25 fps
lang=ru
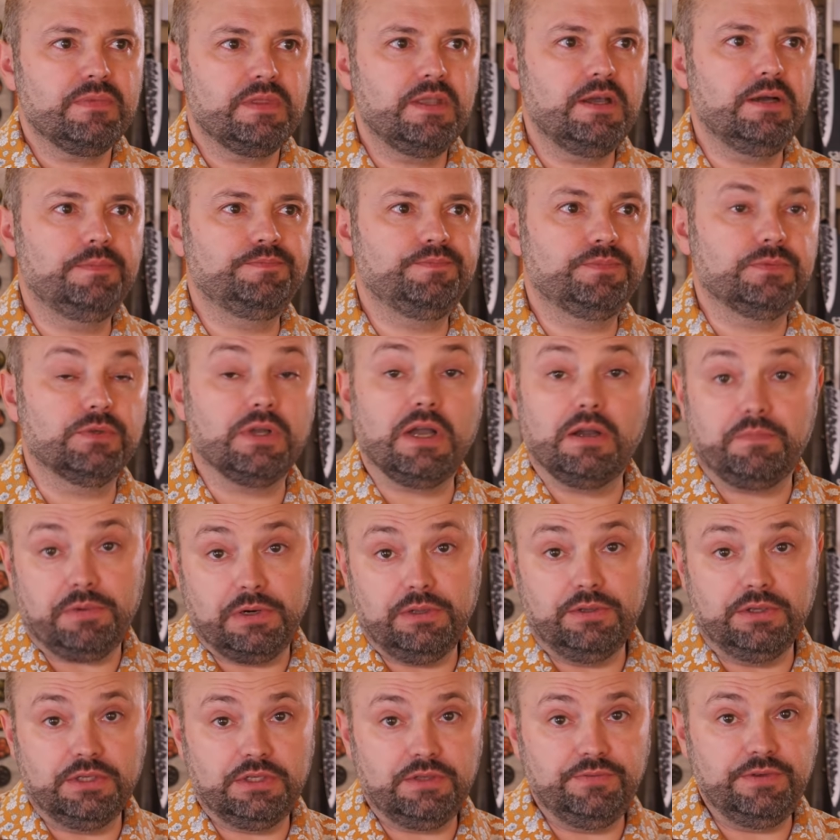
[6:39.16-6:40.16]
Там, как
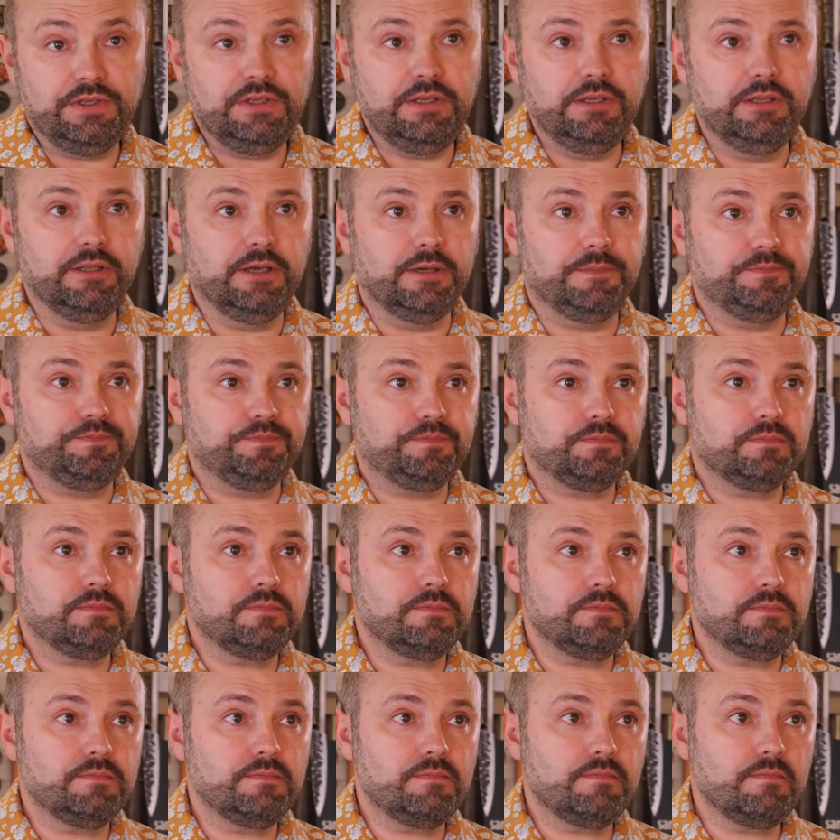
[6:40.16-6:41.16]
правило, свинина
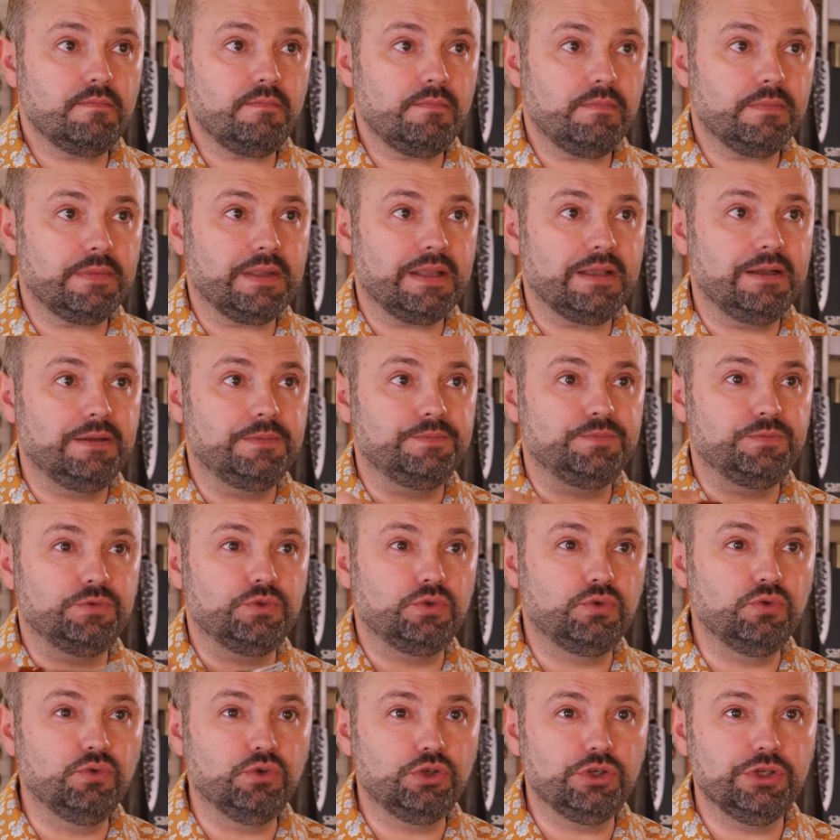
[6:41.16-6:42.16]
эм,
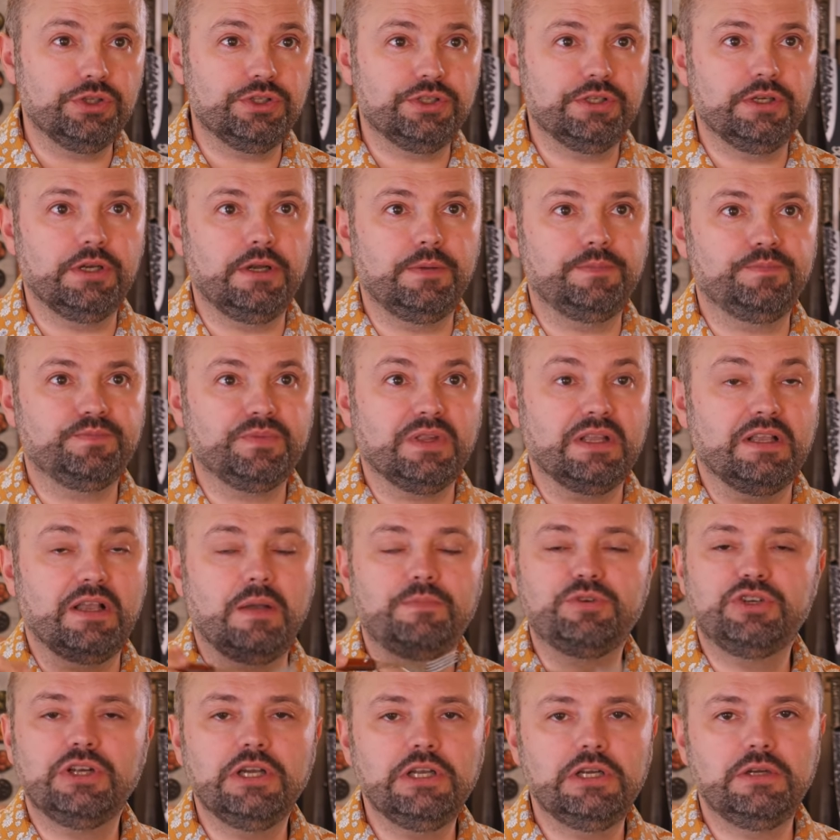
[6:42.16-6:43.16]
тушится,
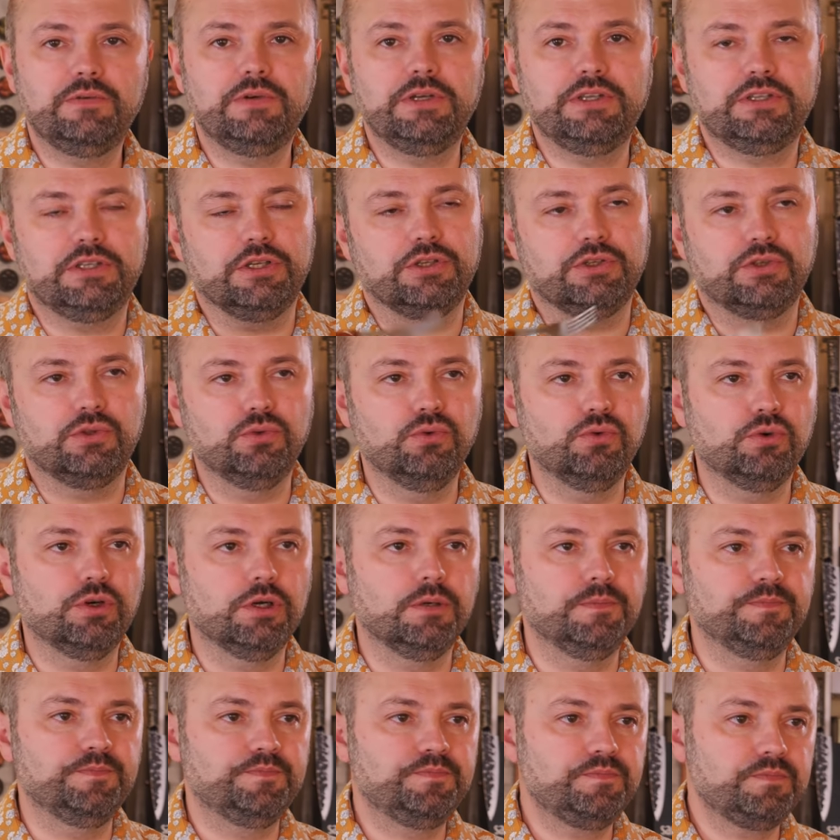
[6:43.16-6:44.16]
обжаривается с
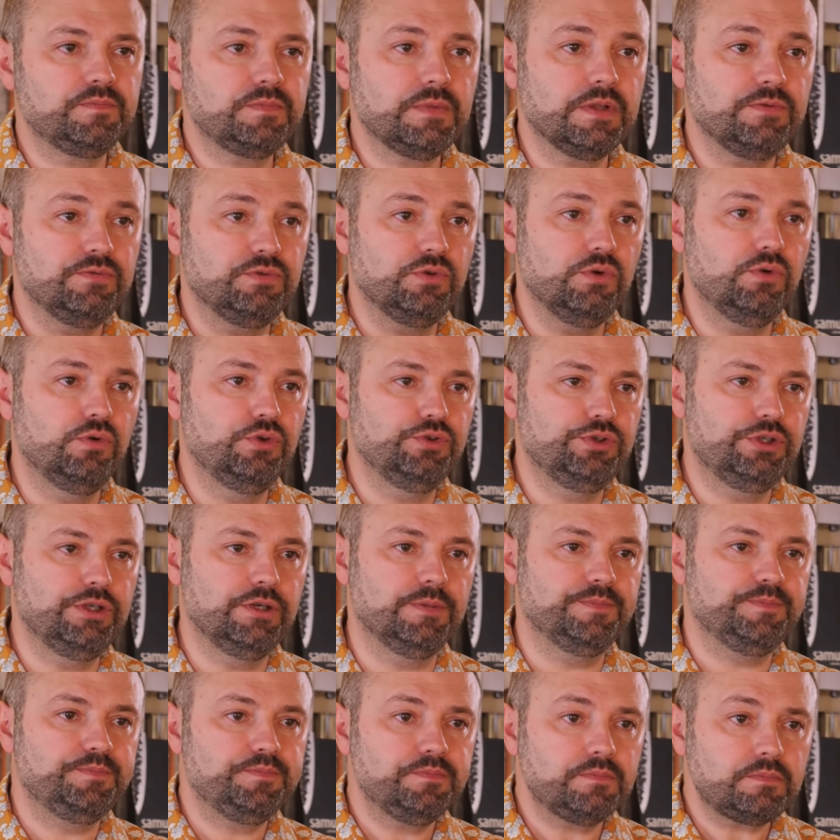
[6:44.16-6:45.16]
луком в
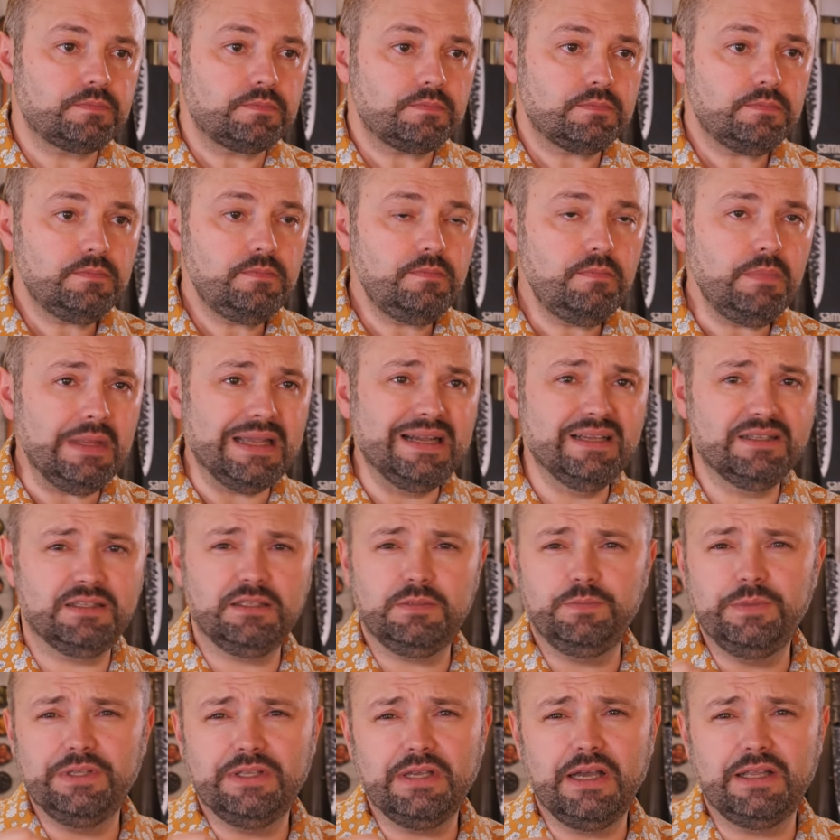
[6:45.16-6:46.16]
соусе, с
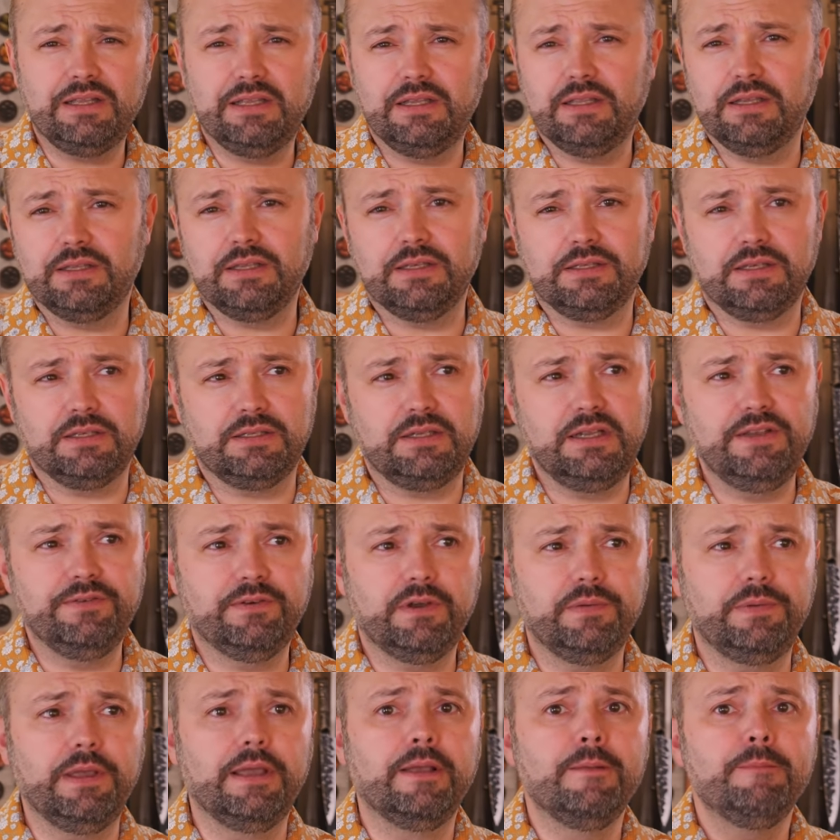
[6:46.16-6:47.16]
сметаной, иногда со
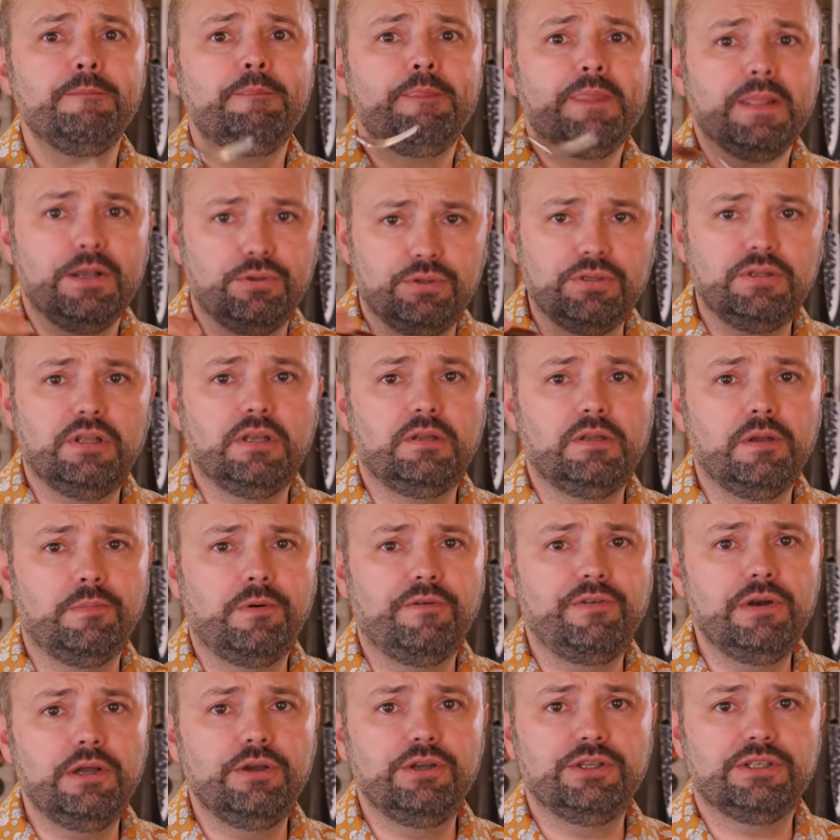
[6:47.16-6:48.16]
сливками. И туда
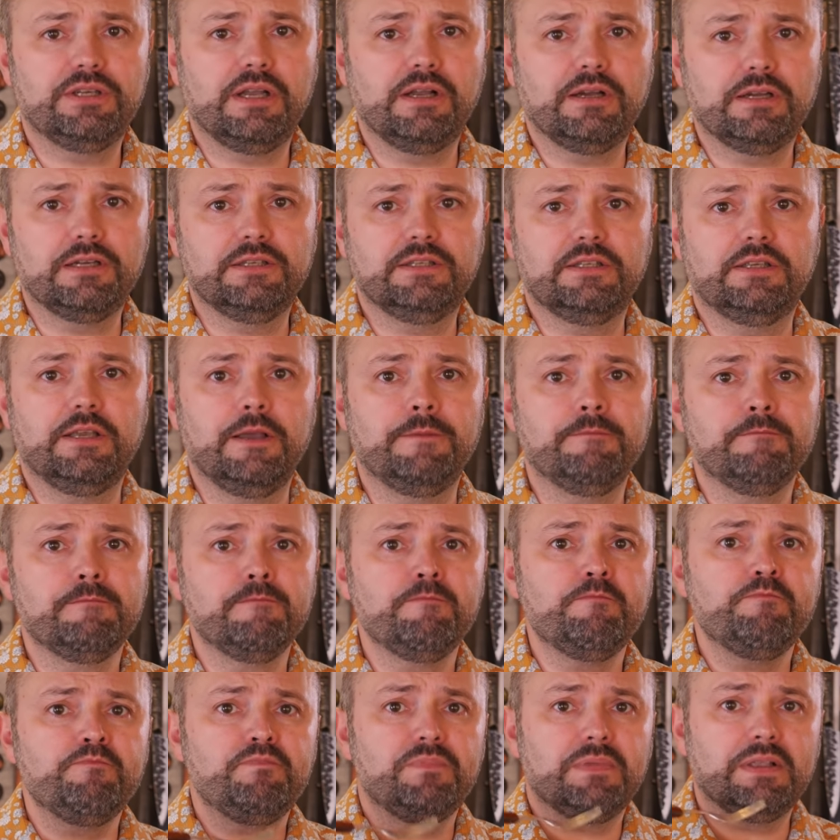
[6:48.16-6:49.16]
добавляются как раз-таки
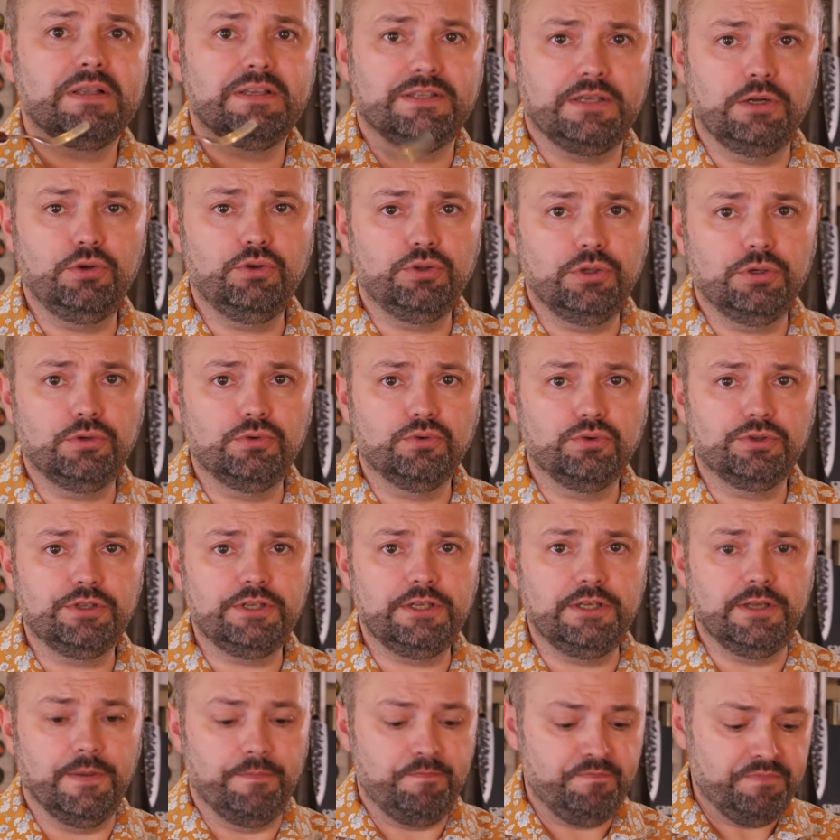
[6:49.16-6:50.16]
соленые
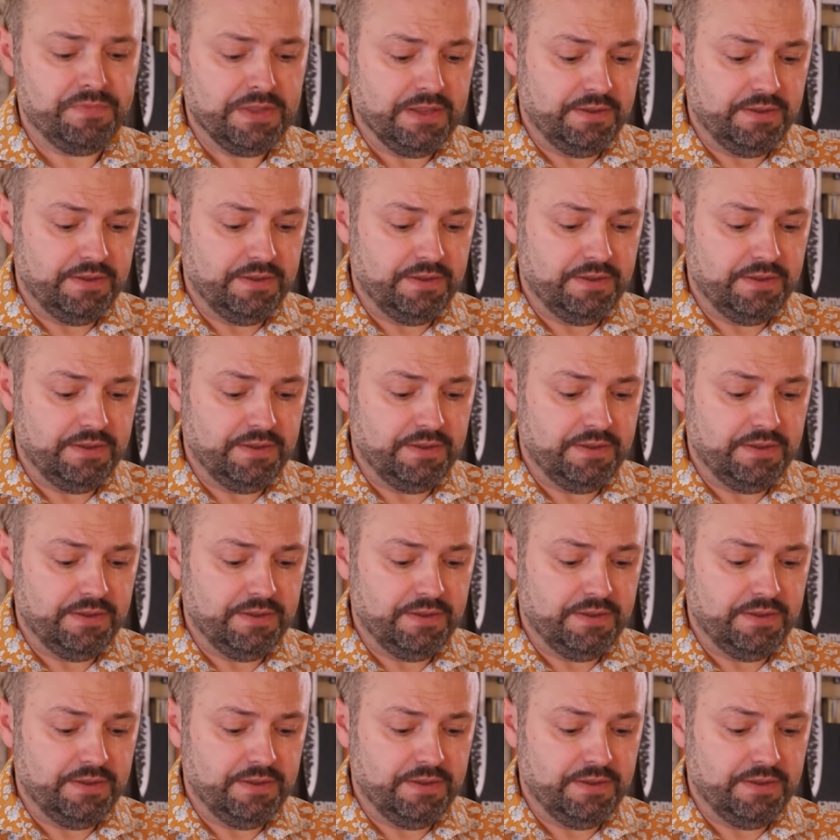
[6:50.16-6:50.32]
огурцы.